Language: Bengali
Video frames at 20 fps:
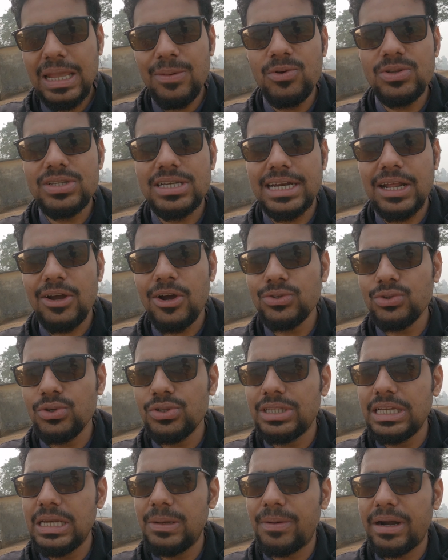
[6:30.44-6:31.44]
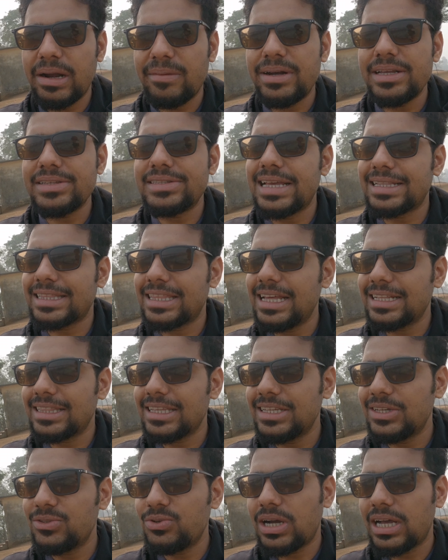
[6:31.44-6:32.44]
এবং সেটা হয়তো তিলপাড়া বেড়ে দেখতে
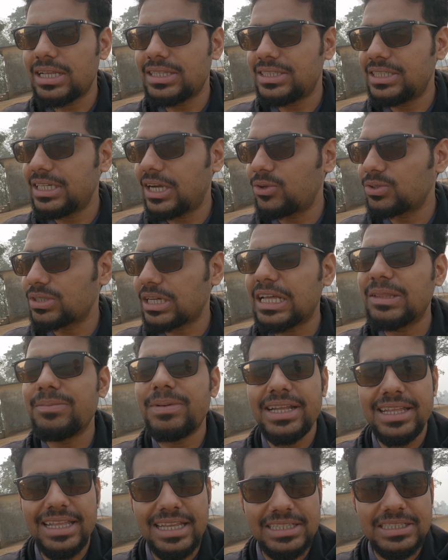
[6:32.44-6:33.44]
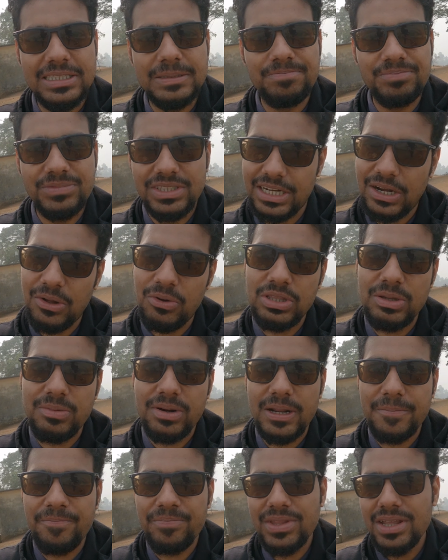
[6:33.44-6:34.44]
দেখতে যেহেতু খাচ্ছি আরও স্বাদ বেড়ে যাচ্ছে সেটাও হতে
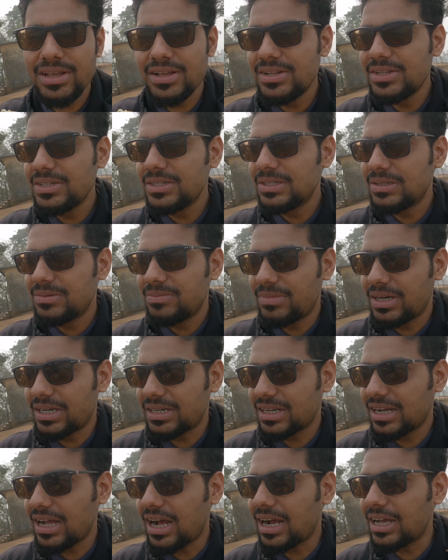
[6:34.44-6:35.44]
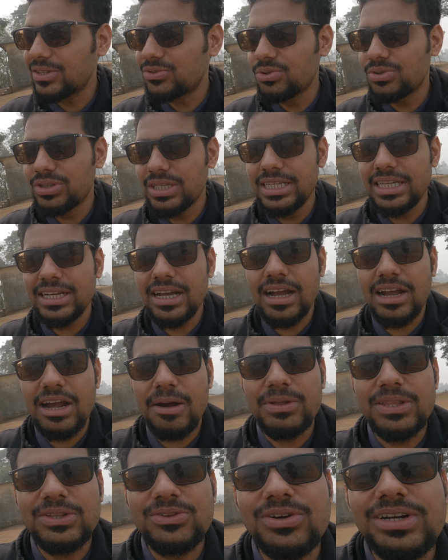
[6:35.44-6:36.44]
পারে বাট কাকা সত্যি এই যে কাকা
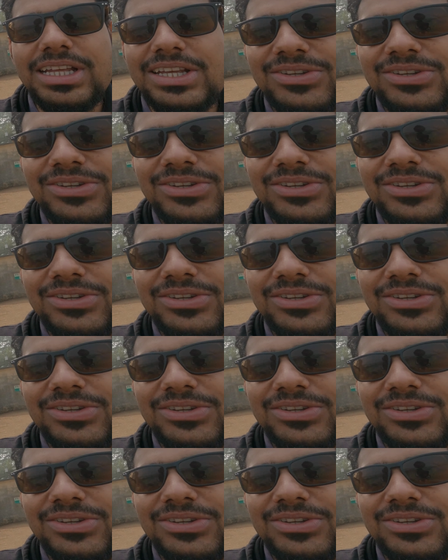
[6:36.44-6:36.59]
আমাদের জন্য